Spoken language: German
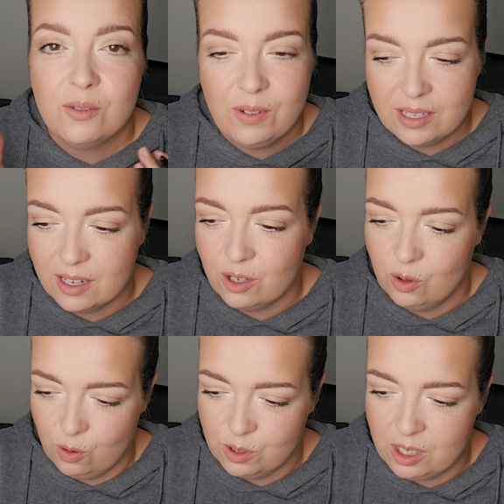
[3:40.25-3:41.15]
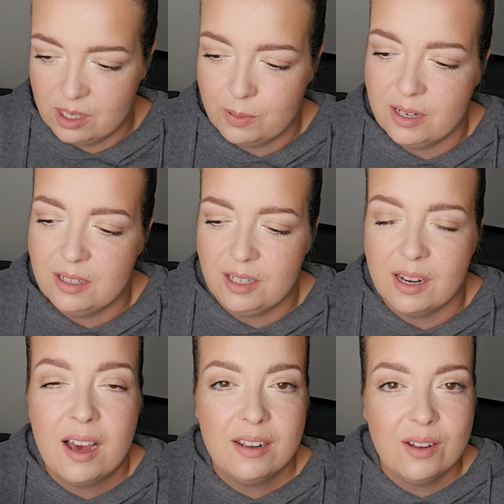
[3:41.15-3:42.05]
Wie gesagt, löse diese beiden
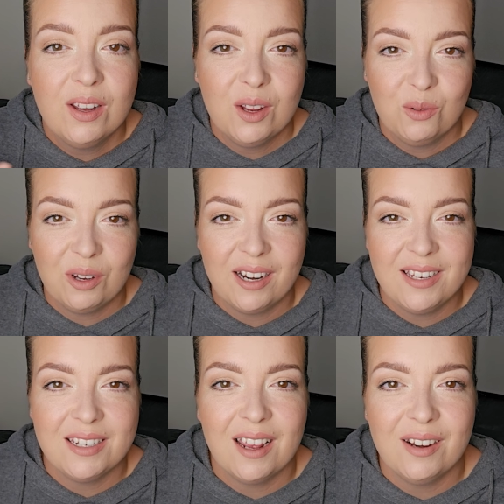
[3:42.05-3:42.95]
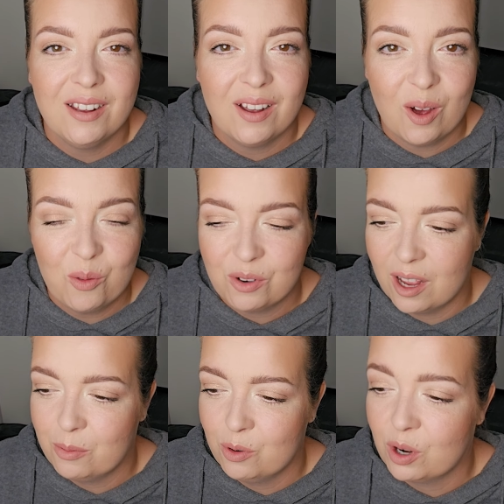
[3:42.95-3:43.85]
Integrale, vergleiche deine
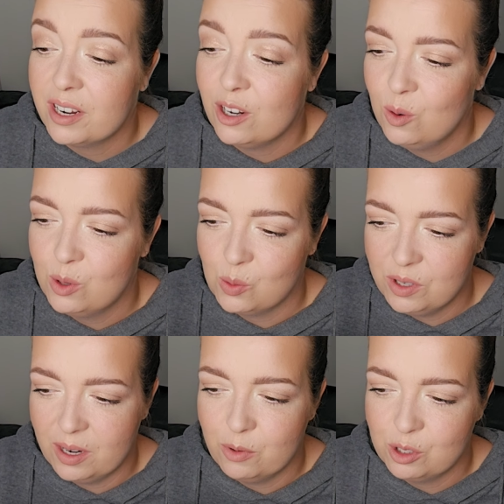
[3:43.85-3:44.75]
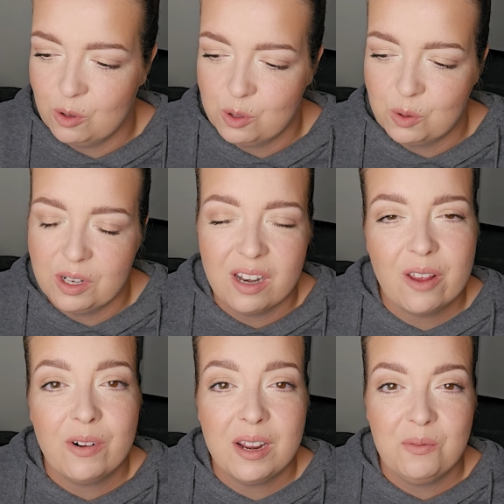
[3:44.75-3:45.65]
Aufgabe oder deine Lösung mit der Musterlösung in den
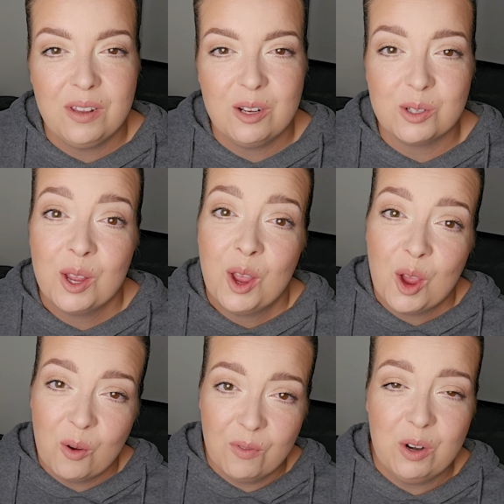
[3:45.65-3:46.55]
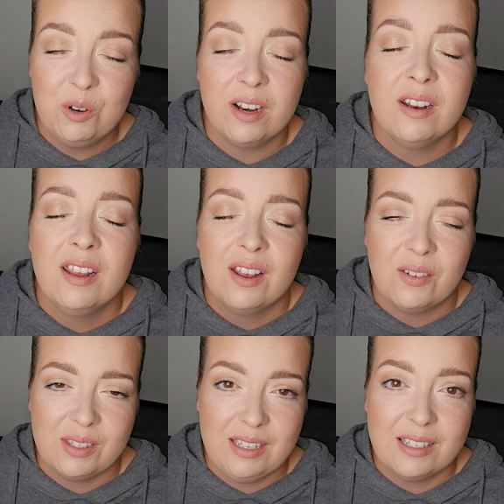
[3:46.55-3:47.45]
jeweiligen Videos. Und wenn du dann
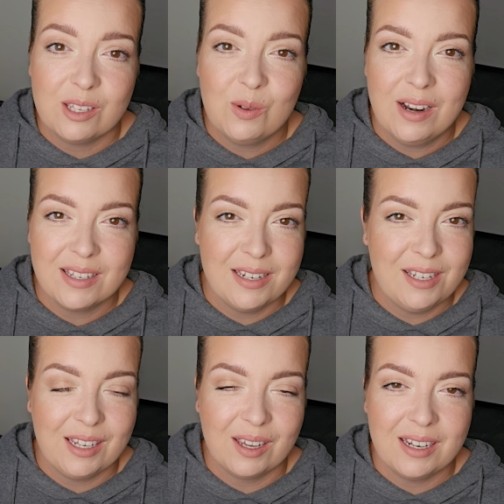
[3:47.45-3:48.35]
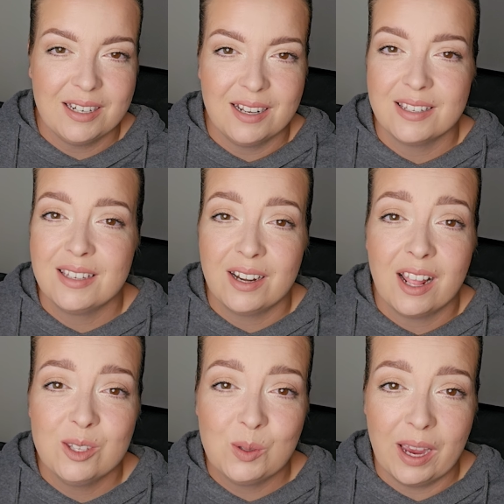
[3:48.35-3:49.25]
siehst, dass du alles richtig gerechnet hast, dann
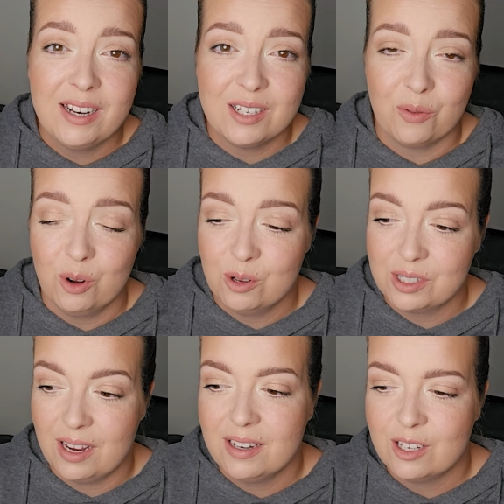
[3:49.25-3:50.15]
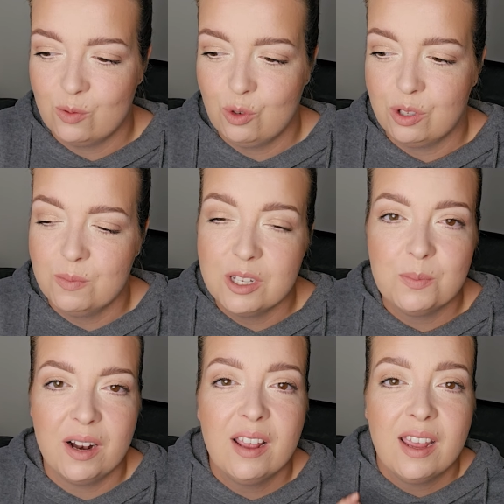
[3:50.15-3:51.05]
kannst du eigentlich davon ausgehen, dass du zumindest
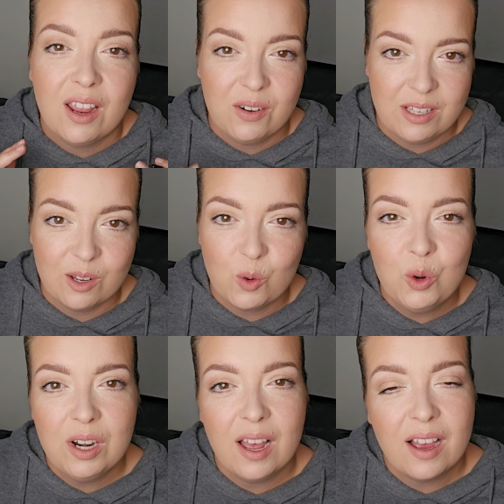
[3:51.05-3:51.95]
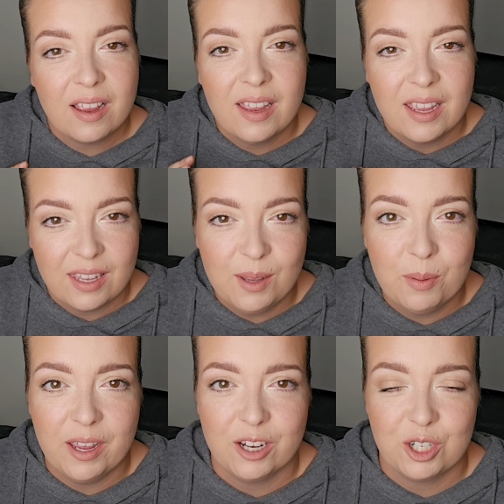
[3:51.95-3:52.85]
mal diese Grundlagen hier
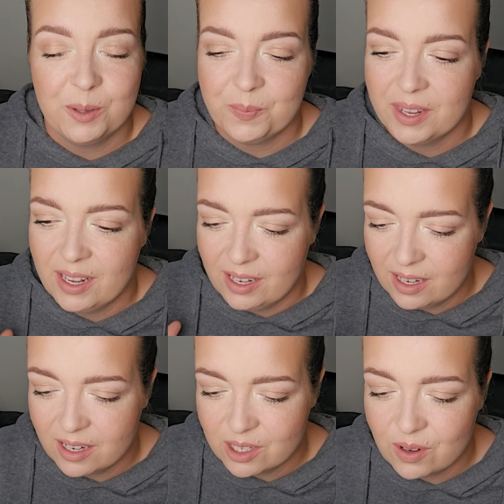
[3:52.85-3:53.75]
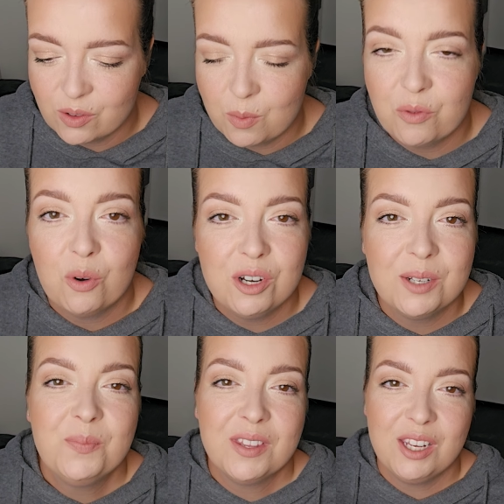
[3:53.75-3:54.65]
beherrschst. Ja, das war's von mir für heute.
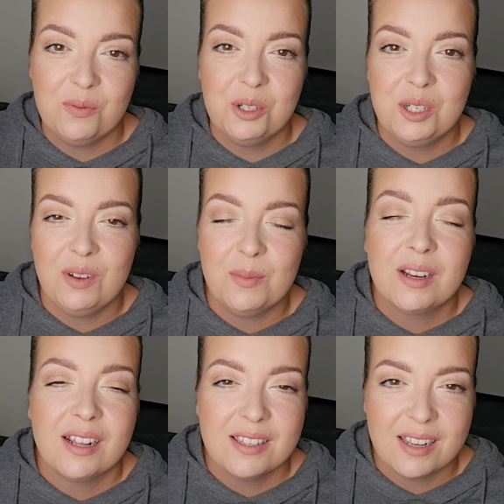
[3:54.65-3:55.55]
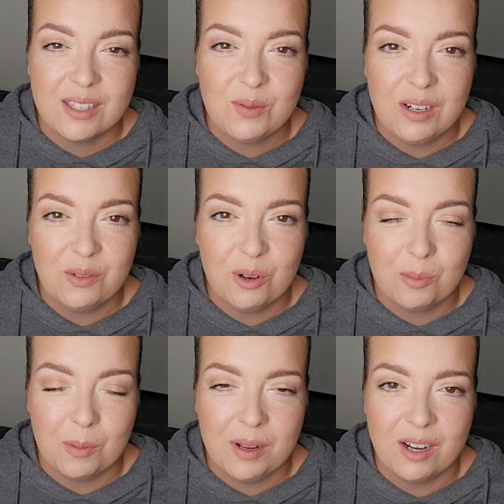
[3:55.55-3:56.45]
Ich wünsche dir wie immer ganz, ganz viel Erfolg
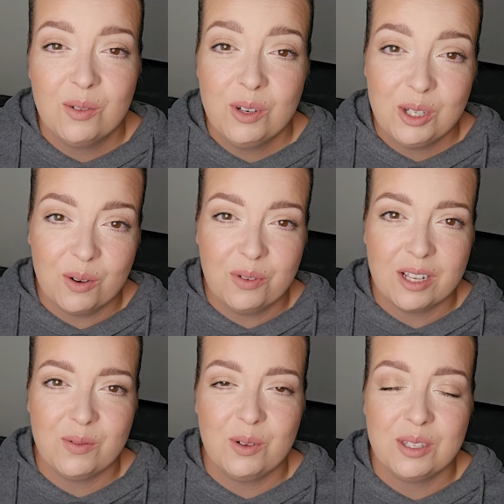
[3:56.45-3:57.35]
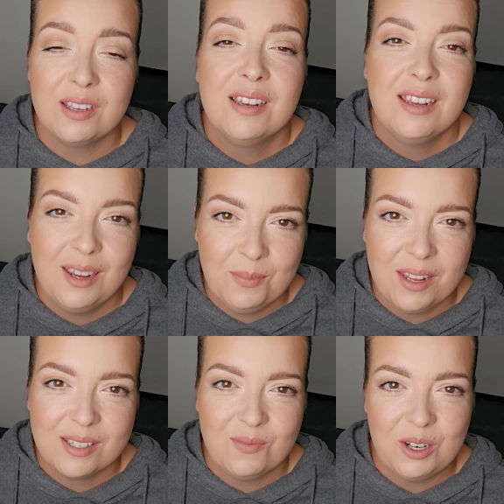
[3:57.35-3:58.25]
beim Lernen und ich hoffe, dass wir uns im
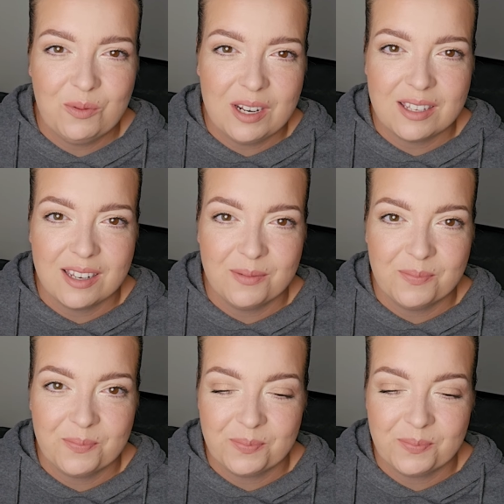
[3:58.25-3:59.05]
nächsten Video wiedersehen.